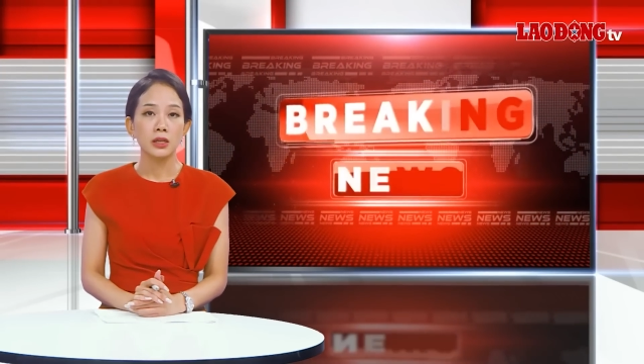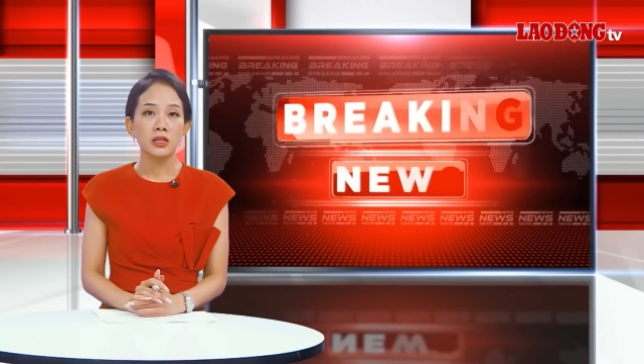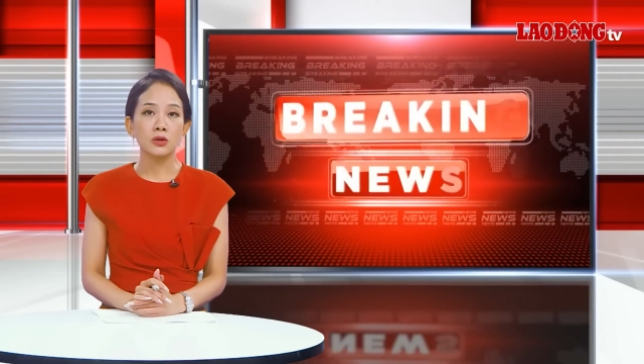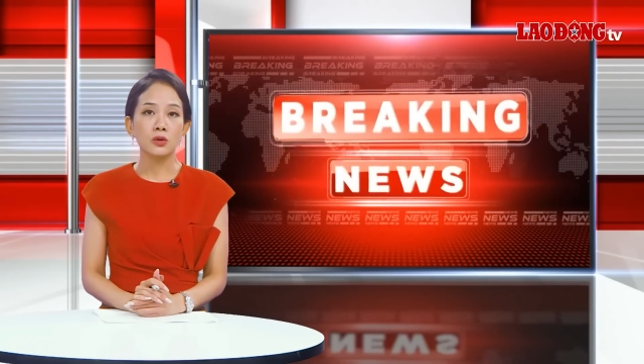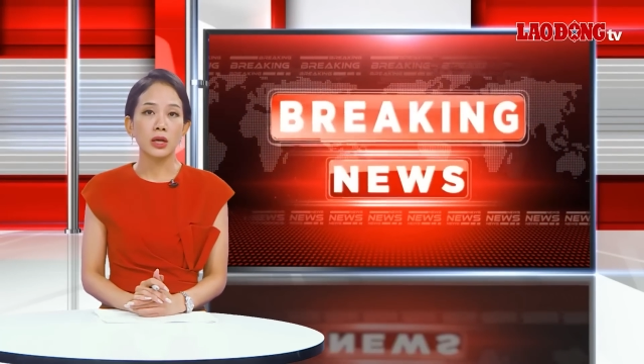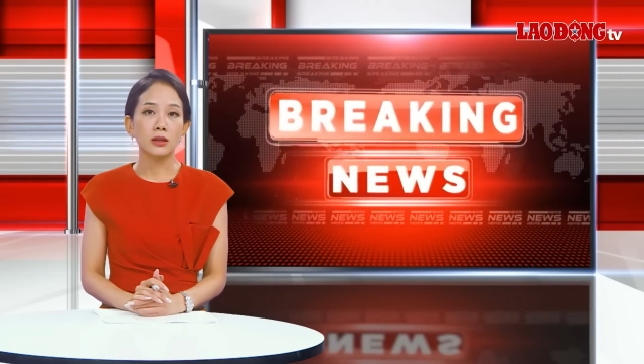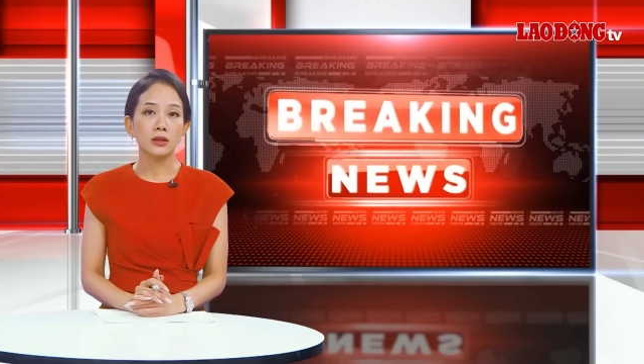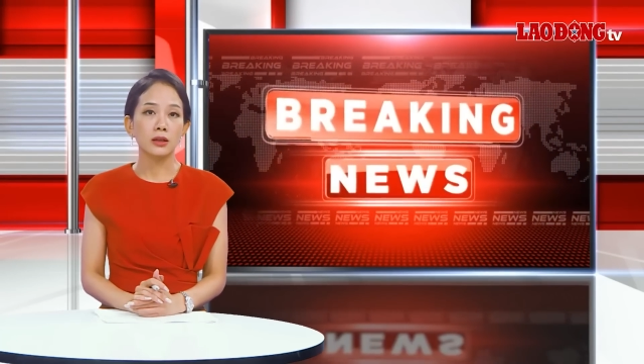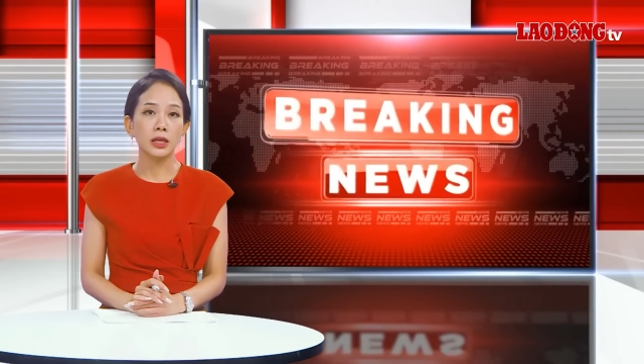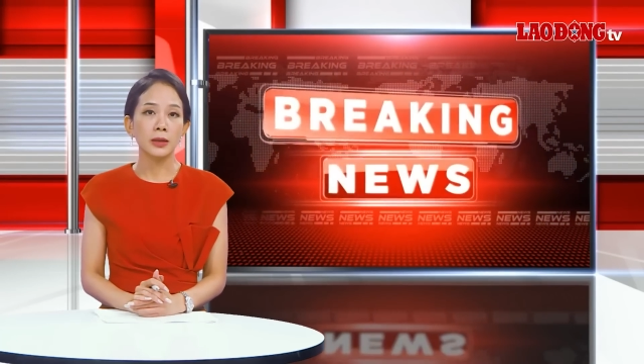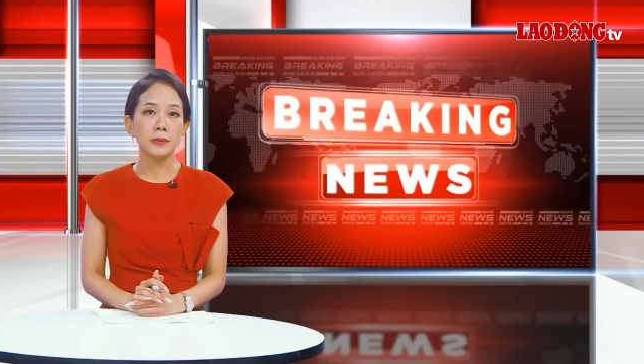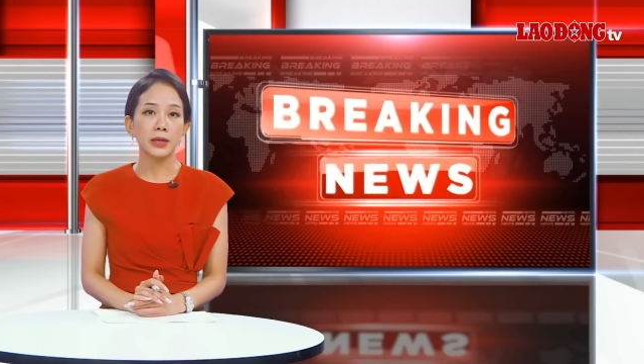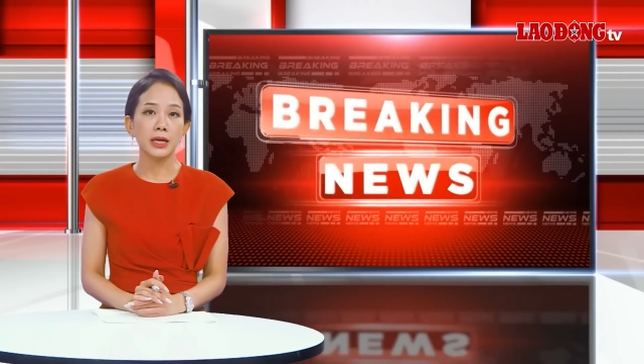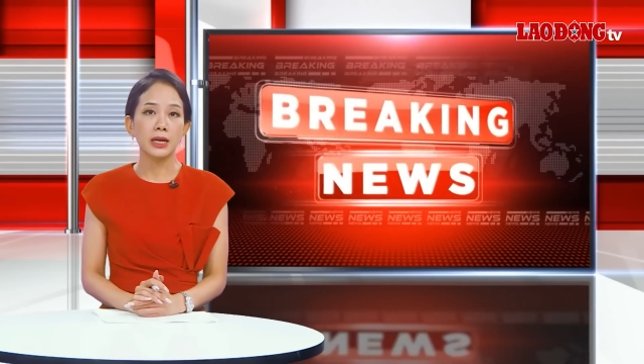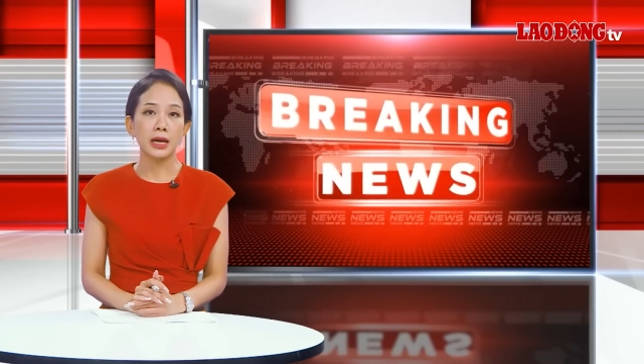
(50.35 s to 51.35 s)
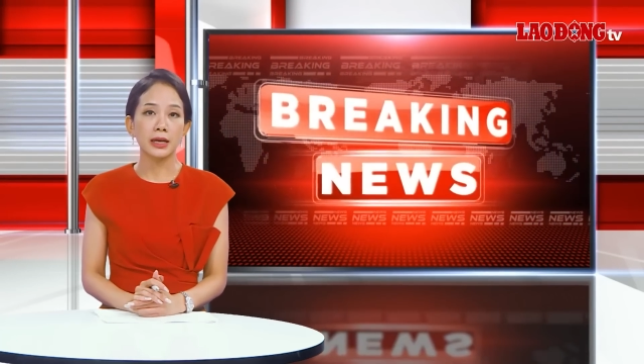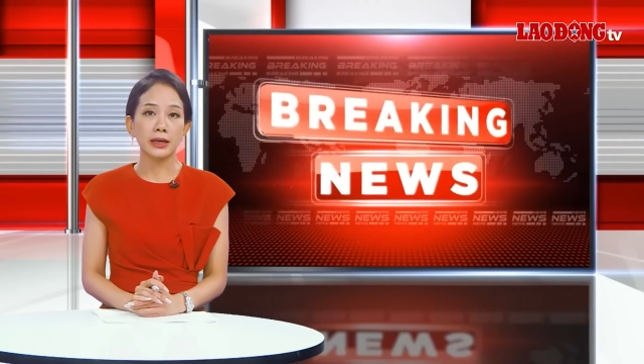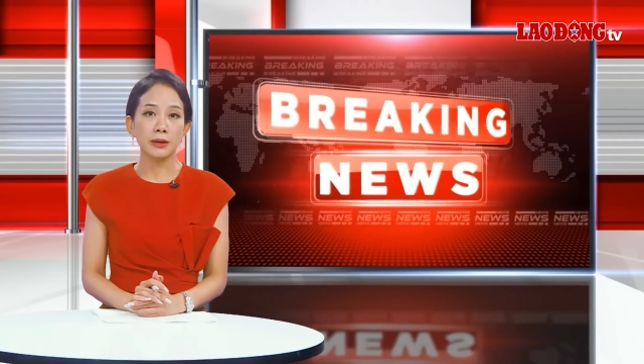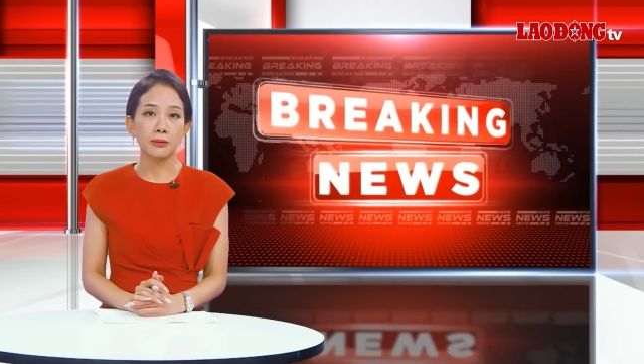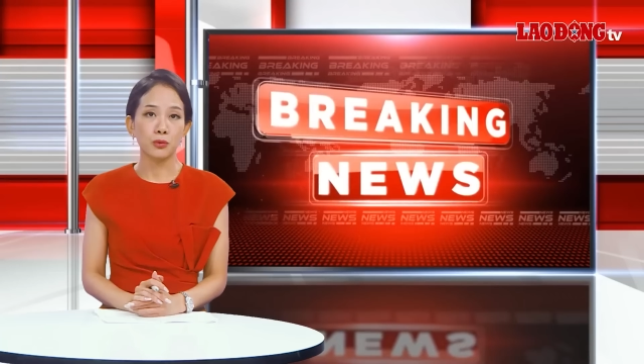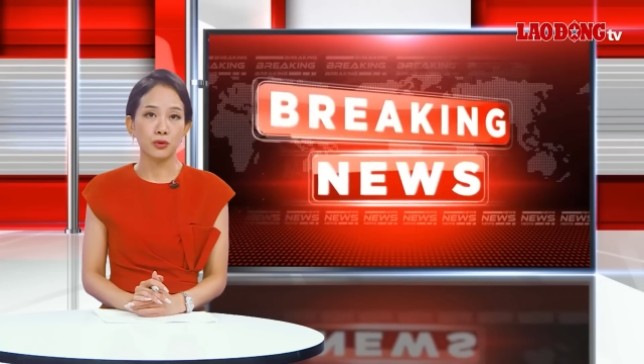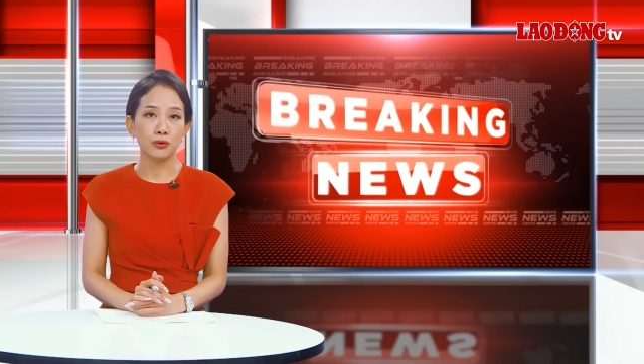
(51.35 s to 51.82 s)
trước đoạn clip ghi lại
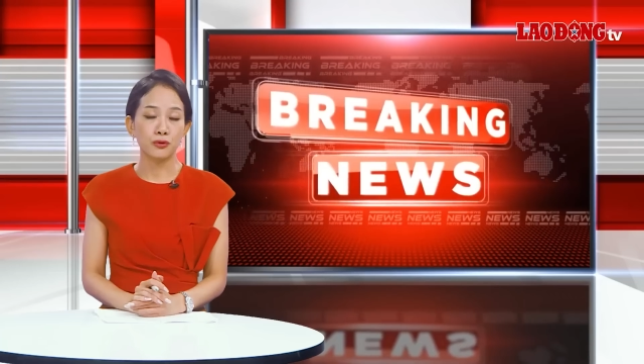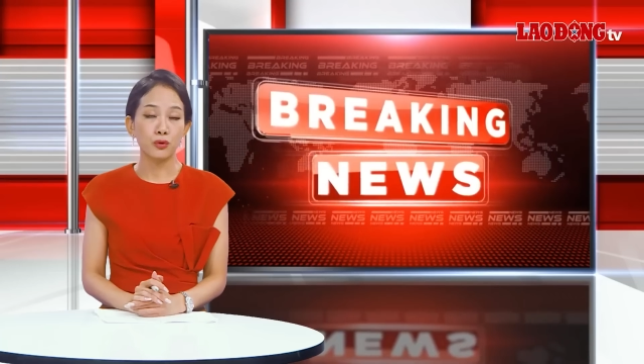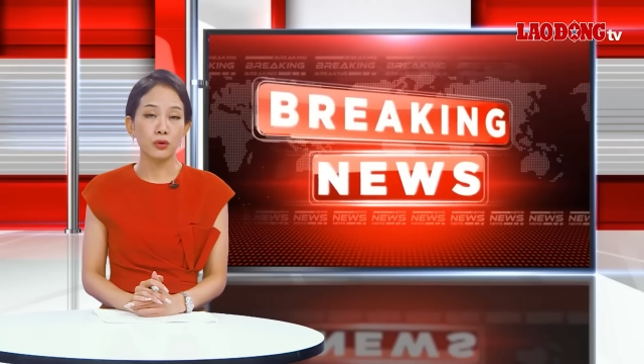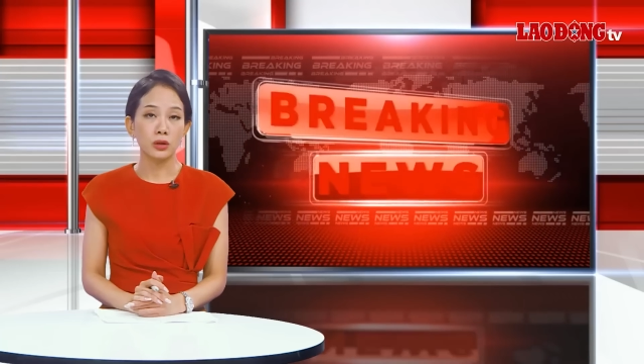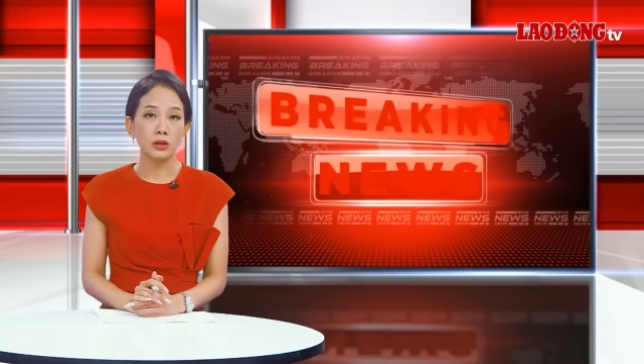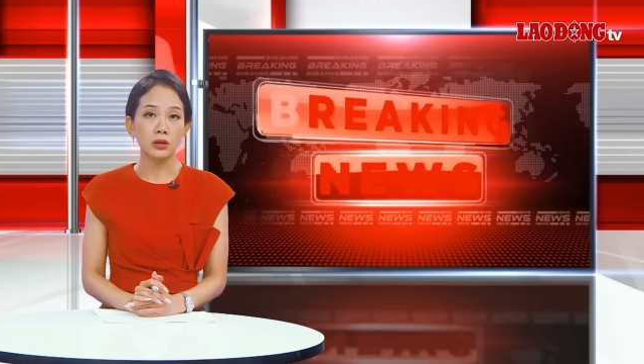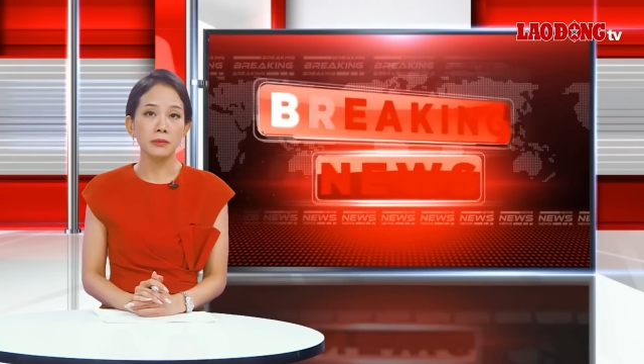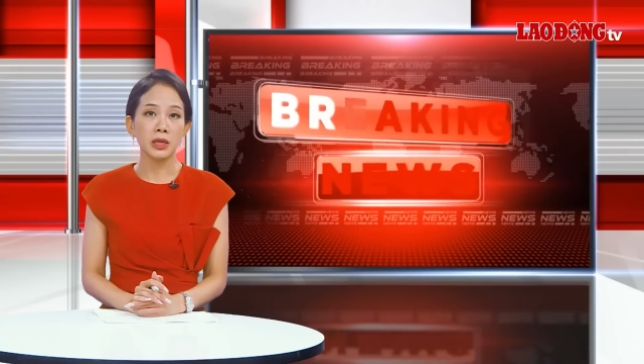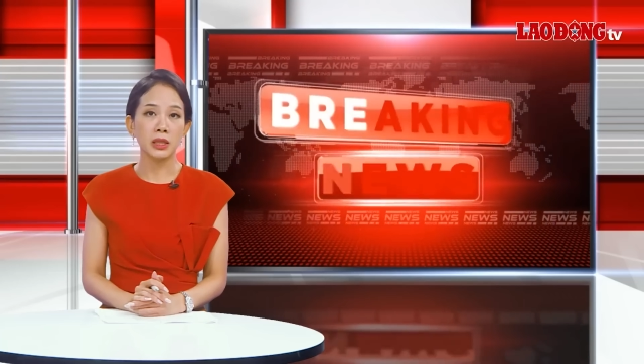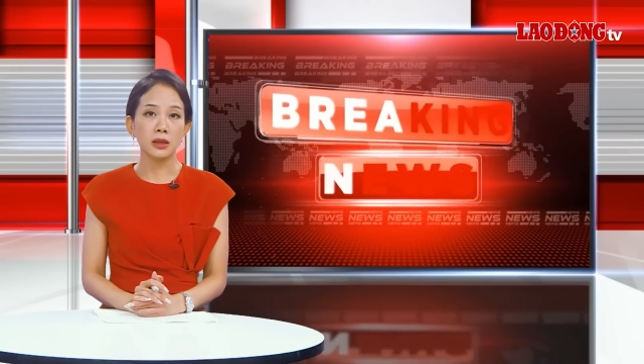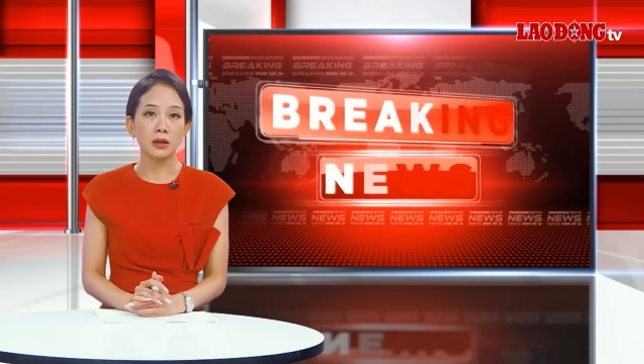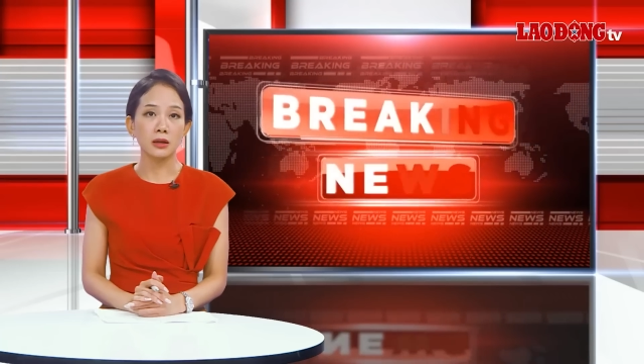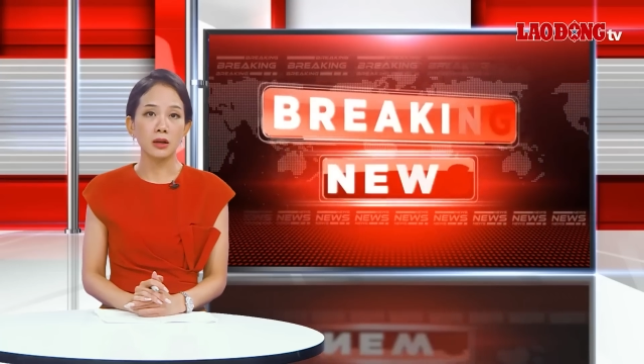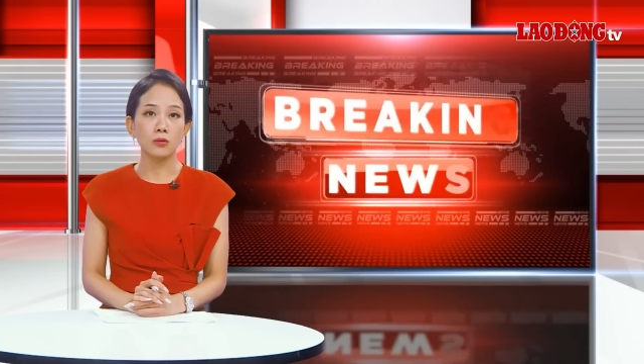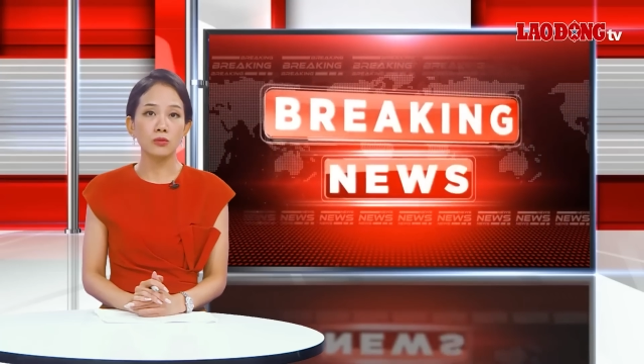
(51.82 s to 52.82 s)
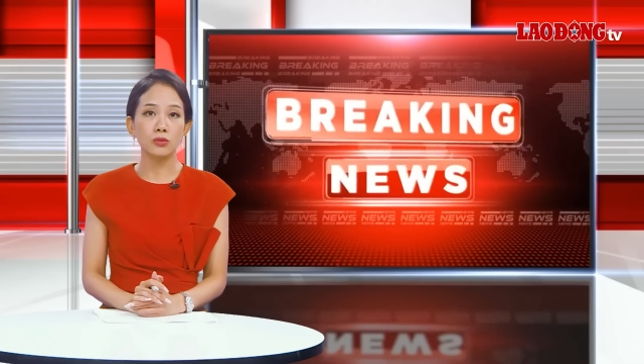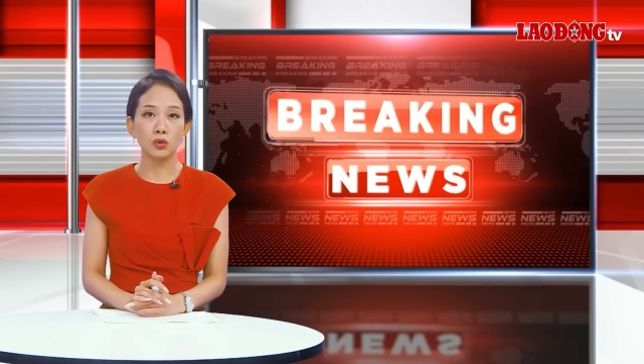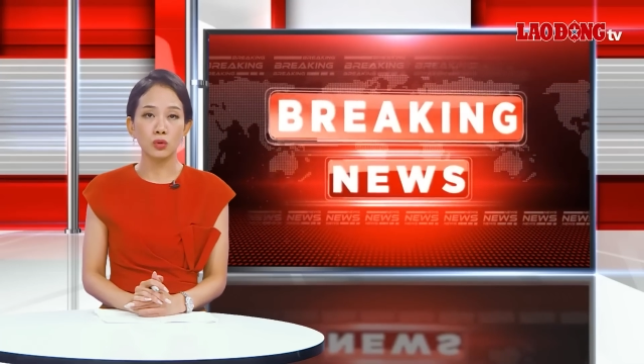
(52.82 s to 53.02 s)
cảnh một phụ nữ bị tấn công